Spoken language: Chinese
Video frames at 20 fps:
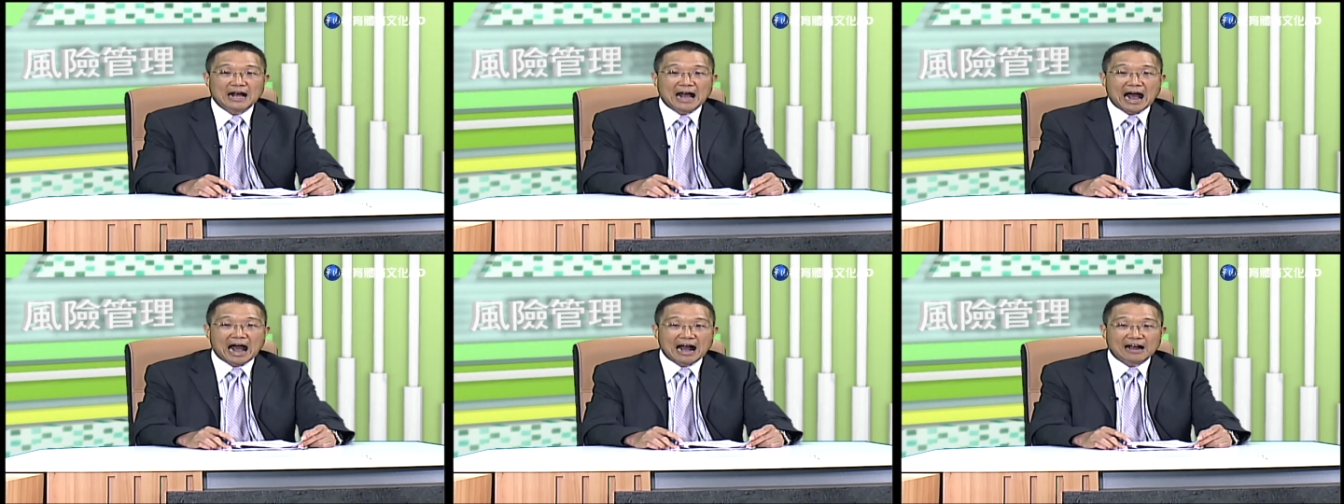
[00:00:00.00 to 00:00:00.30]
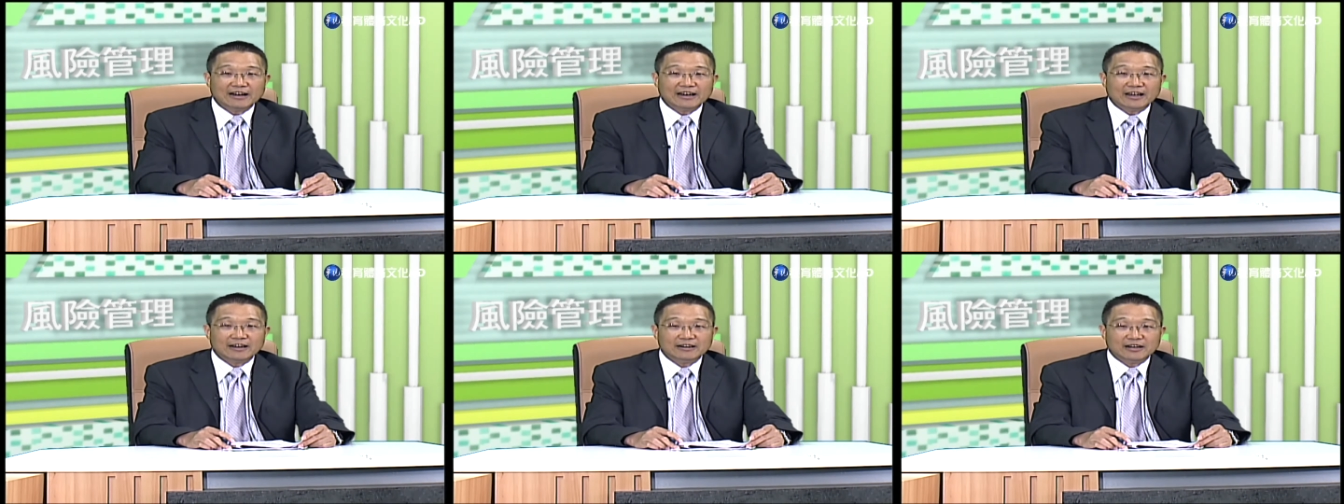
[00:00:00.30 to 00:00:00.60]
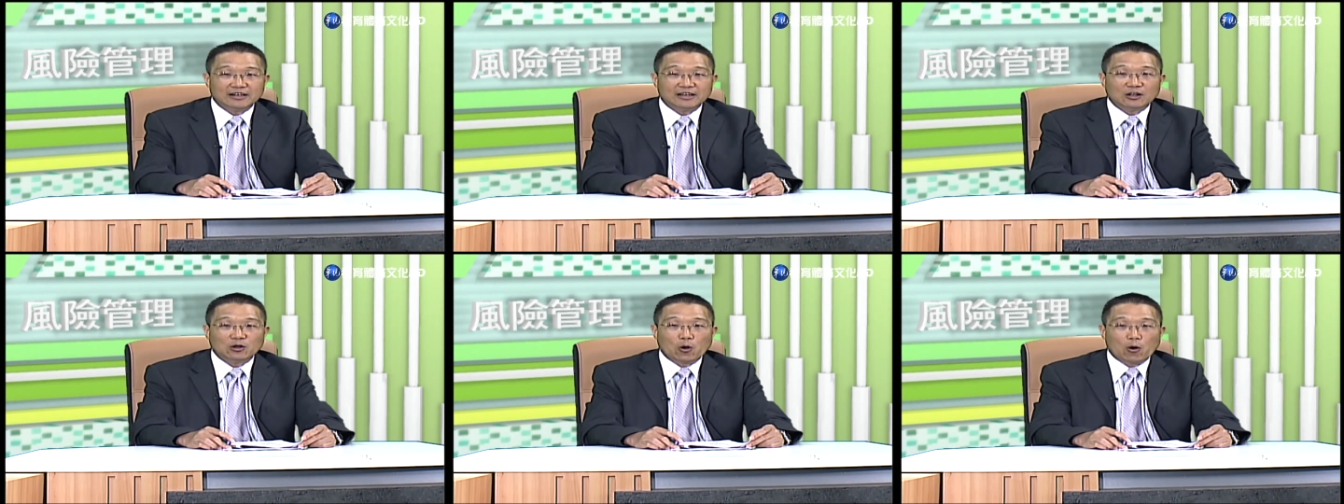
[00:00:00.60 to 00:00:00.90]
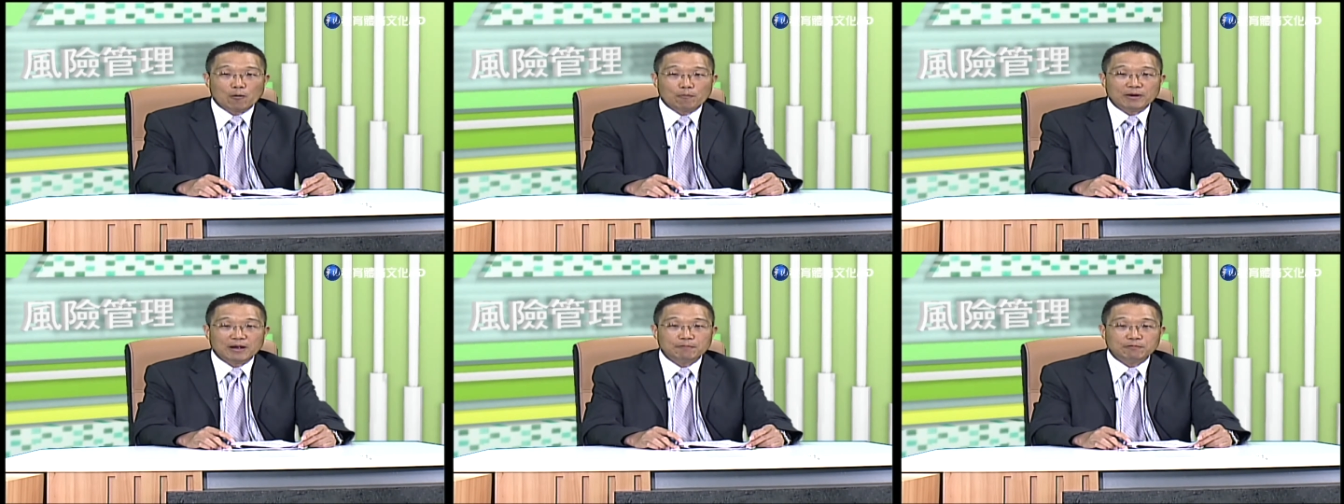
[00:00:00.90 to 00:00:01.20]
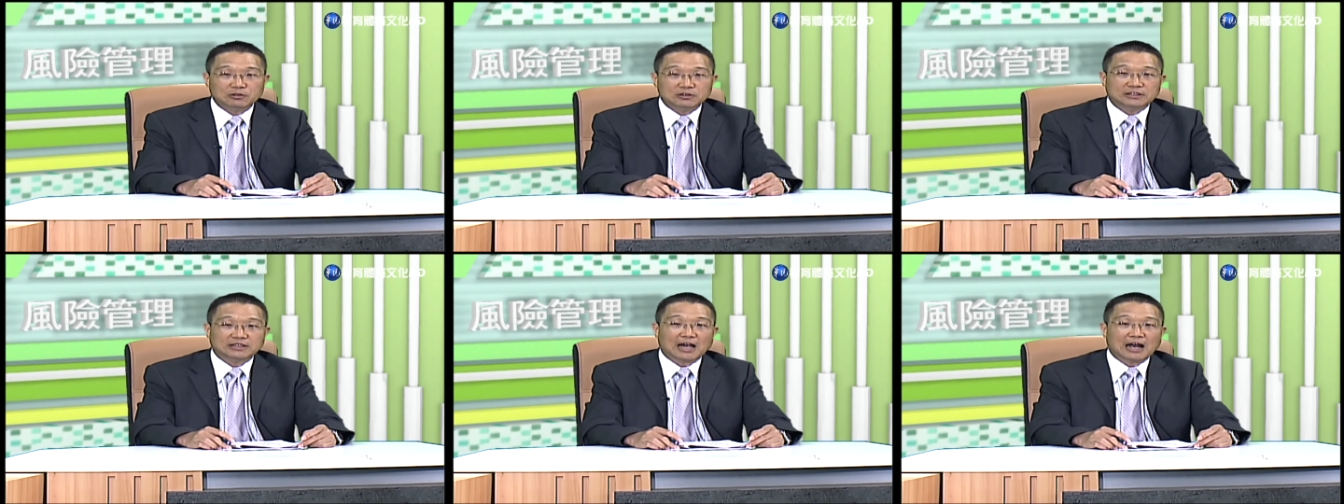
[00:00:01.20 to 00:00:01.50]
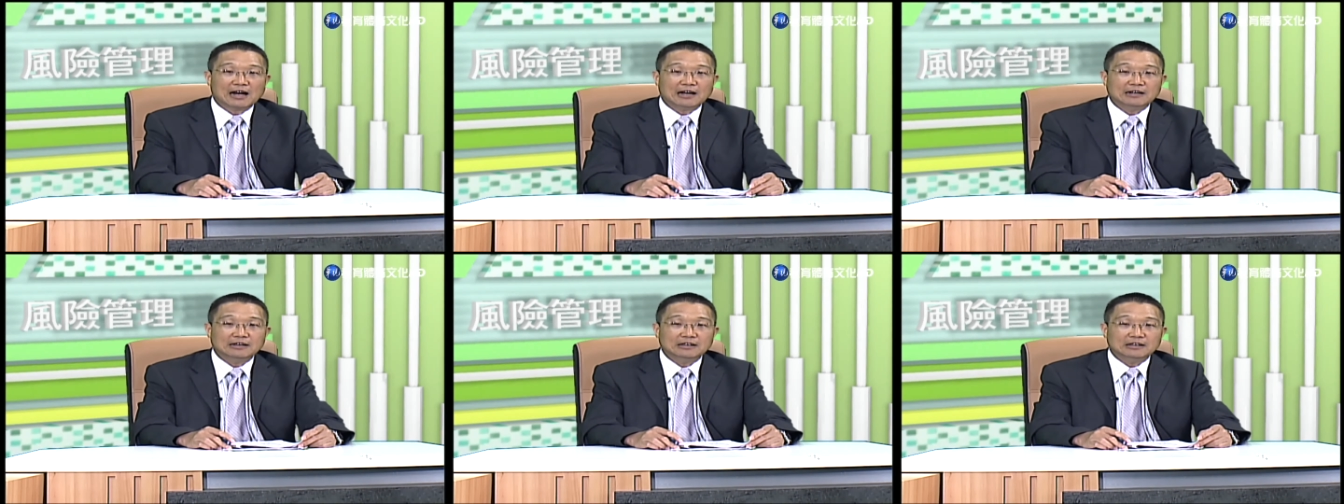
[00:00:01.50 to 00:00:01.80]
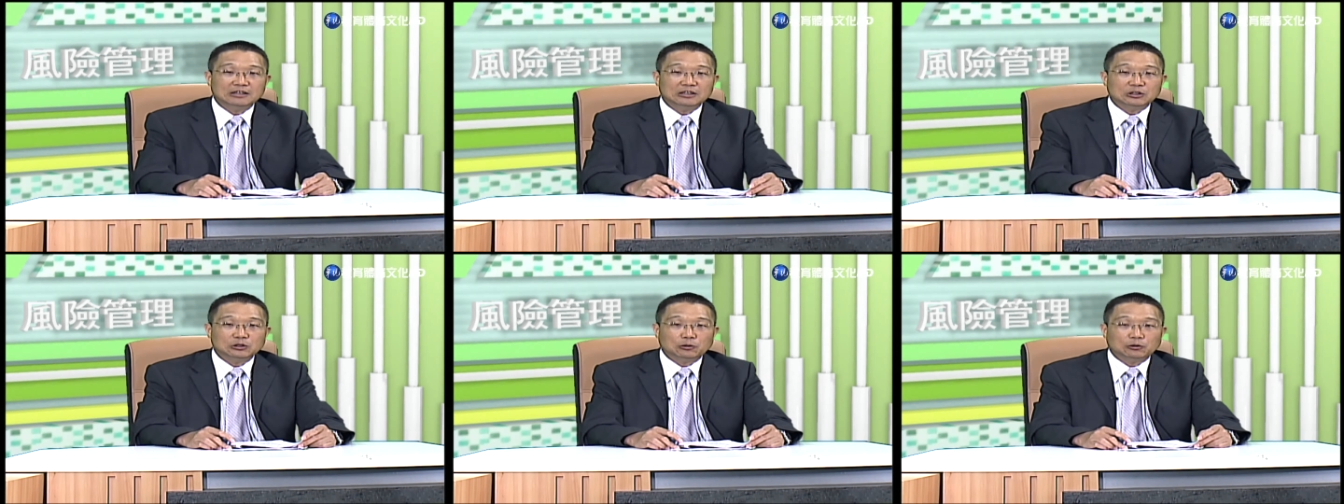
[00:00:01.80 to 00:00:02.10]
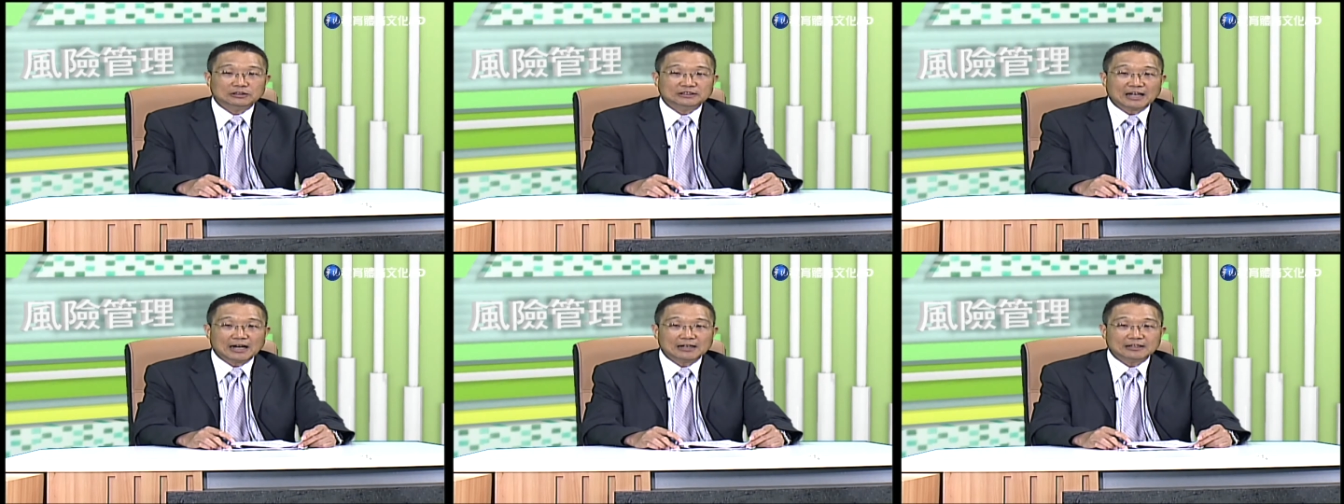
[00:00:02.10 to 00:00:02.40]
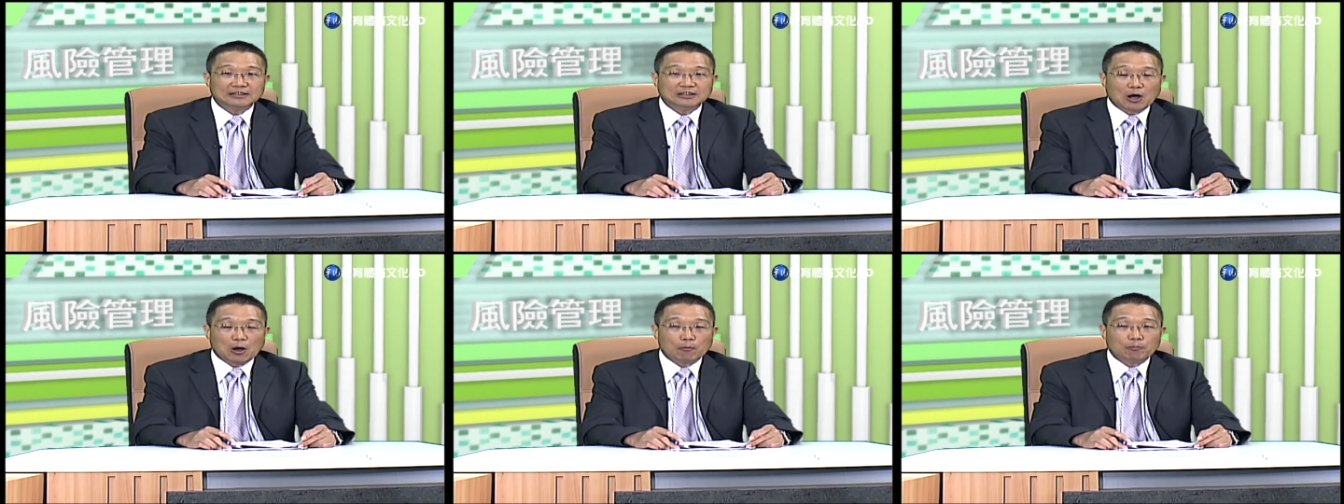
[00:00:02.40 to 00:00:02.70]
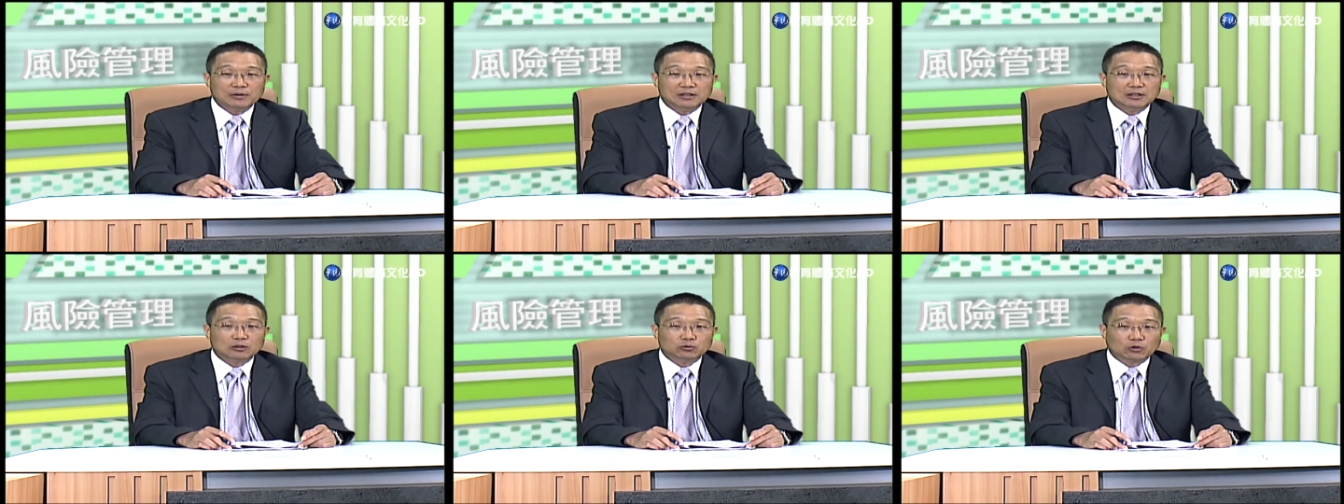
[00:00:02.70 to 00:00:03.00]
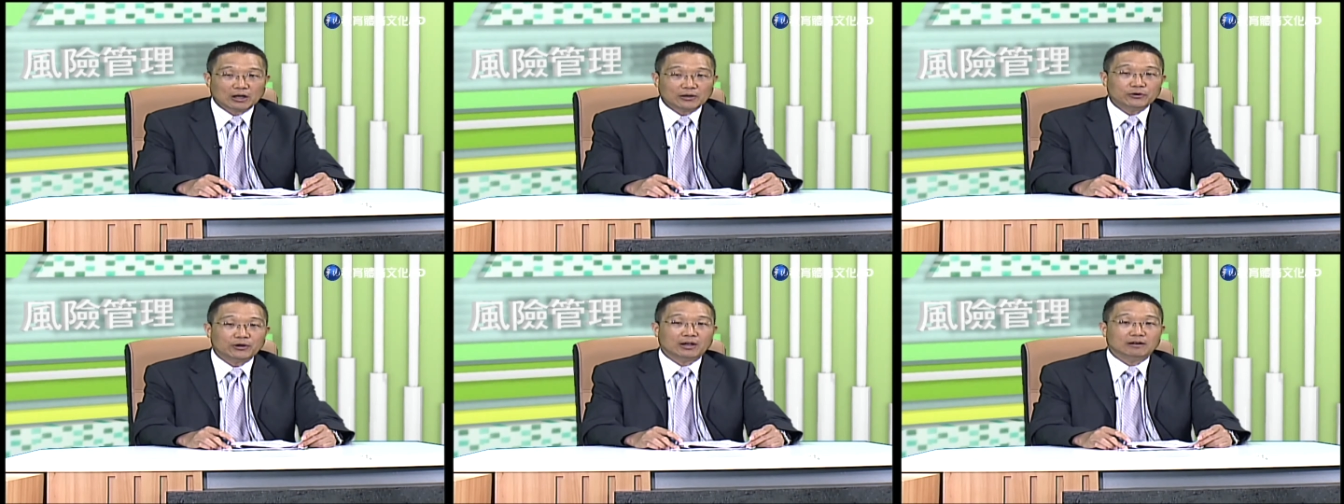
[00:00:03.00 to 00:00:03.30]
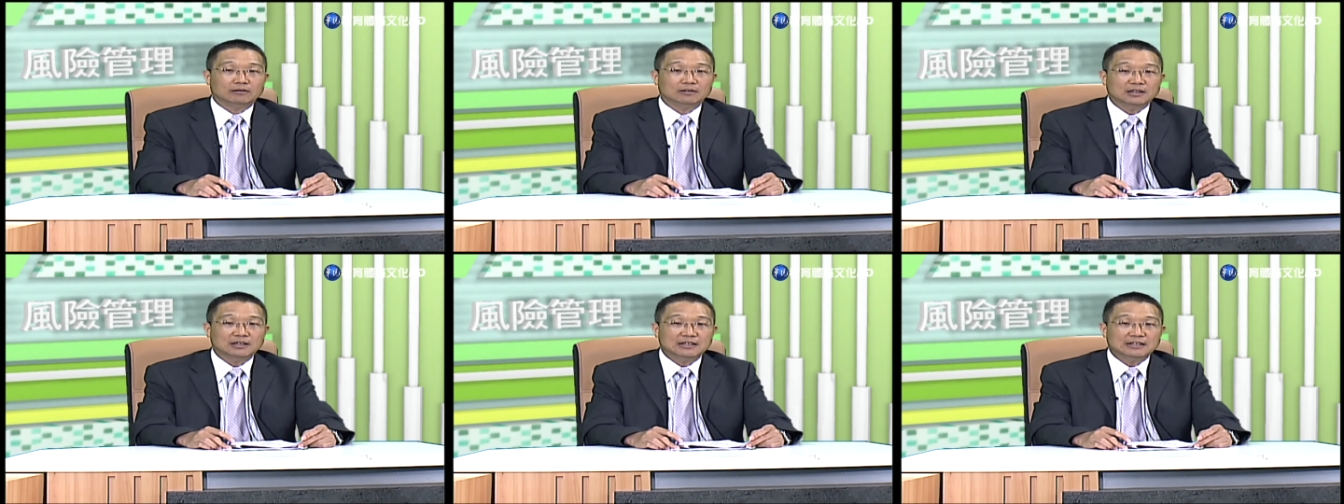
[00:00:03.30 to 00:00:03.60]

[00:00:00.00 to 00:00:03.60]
行业内的口碑不佳，有将倒闭的传言。